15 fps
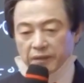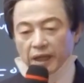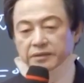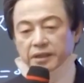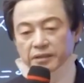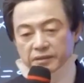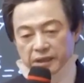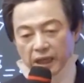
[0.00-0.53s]

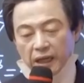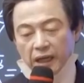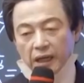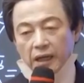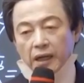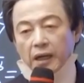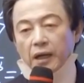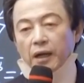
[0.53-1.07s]
대천사.
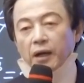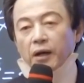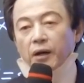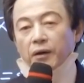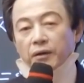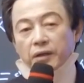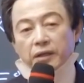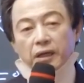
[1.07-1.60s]

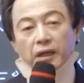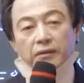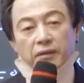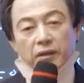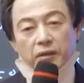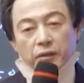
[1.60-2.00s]
그러니까